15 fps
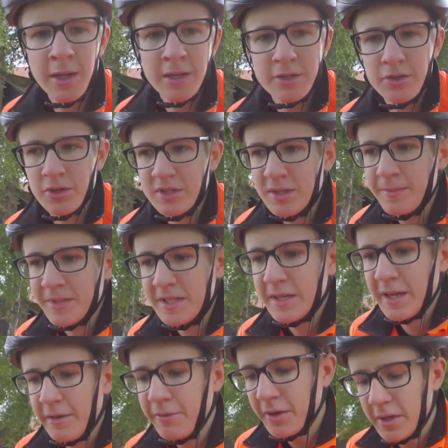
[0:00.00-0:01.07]
ist trotzdem ein bisschen
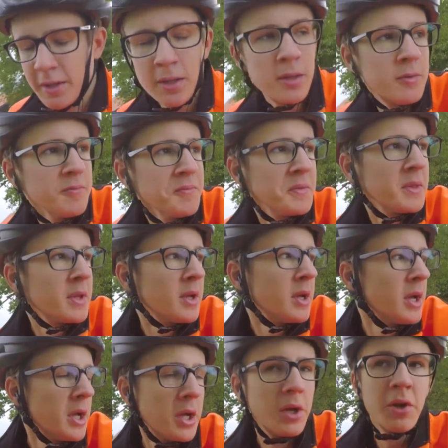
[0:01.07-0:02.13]
nervig.
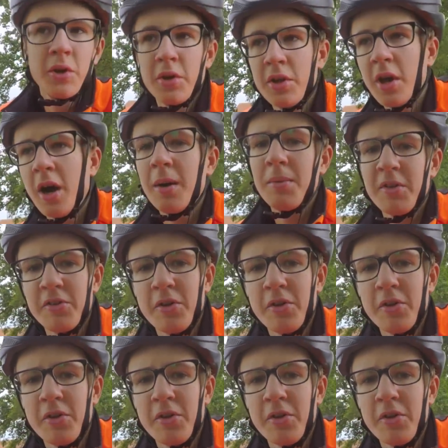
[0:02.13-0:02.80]
Ja, aber